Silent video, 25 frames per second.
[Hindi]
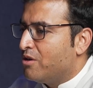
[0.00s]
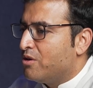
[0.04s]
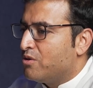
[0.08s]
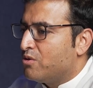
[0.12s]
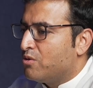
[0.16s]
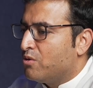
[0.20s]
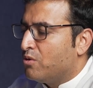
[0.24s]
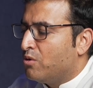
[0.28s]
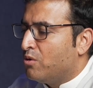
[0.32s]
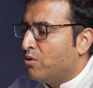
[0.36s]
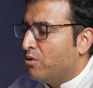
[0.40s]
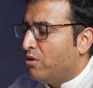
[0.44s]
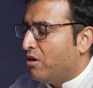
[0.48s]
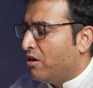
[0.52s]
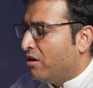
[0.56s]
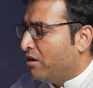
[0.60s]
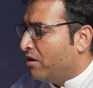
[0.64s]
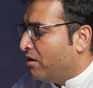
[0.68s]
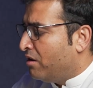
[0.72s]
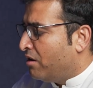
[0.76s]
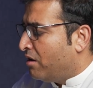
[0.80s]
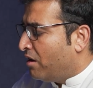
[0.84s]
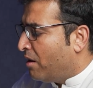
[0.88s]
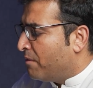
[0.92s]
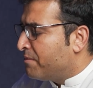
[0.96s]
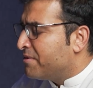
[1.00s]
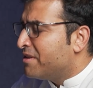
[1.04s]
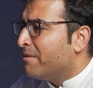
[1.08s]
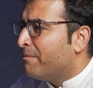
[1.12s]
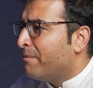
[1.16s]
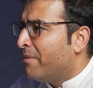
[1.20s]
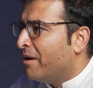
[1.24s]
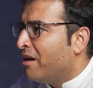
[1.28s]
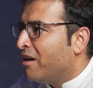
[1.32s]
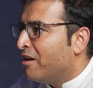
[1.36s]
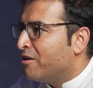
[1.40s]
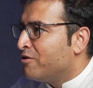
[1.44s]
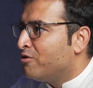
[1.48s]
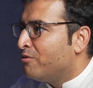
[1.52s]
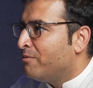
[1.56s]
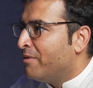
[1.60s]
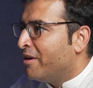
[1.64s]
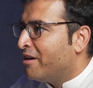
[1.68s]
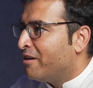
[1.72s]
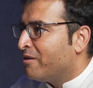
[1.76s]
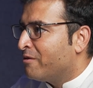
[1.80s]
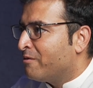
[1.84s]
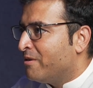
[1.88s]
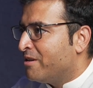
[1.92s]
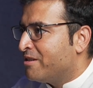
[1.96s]
सो so, uh, आपसे पहला जो
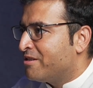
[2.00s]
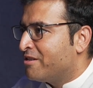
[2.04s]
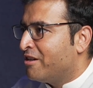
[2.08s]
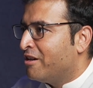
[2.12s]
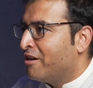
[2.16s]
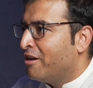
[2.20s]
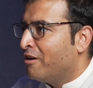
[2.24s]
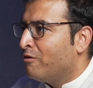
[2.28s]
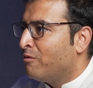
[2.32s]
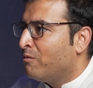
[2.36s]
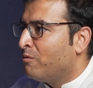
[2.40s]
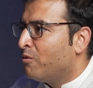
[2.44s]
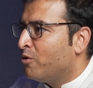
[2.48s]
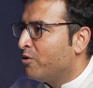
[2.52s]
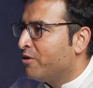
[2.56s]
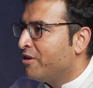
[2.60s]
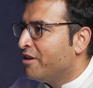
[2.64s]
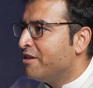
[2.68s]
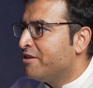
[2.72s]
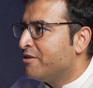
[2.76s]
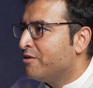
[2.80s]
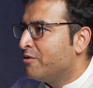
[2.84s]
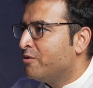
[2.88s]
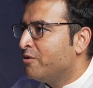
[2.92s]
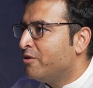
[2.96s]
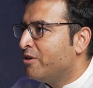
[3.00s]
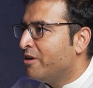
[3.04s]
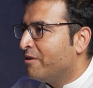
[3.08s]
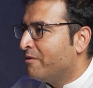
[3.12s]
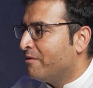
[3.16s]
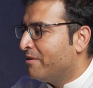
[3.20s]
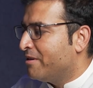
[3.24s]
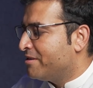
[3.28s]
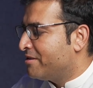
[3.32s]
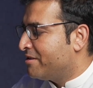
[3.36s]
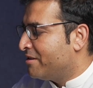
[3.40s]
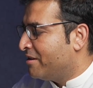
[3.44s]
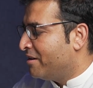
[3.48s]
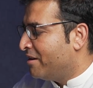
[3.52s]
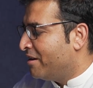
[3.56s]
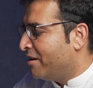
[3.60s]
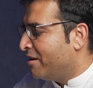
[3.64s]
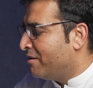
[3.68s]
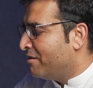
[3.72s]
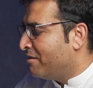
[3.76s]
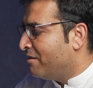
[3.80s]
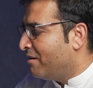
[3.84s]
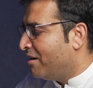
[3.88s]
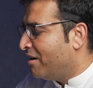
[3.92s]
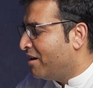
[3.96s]
मेरा क्वेश्चन है वो बहुत ही ज़रूरी क्वेश्चन
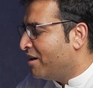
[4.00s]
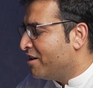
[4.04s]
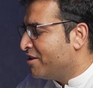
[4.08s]
है